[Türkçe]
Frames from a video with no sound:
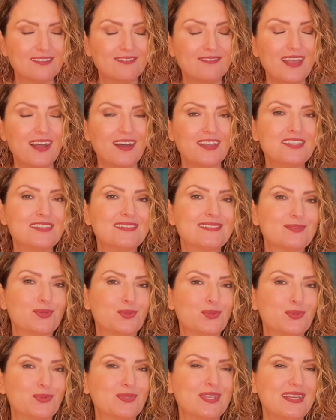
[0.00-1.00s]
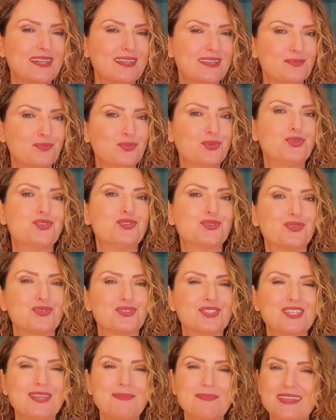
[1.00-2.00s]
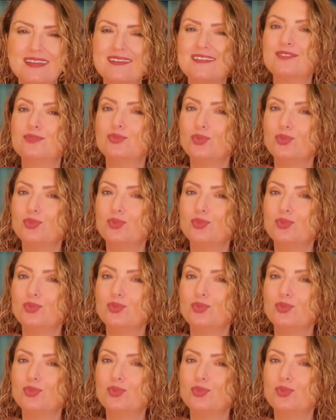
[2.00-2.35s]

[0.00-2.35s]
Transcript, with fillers: ve ayın sonunda burcunuzda bir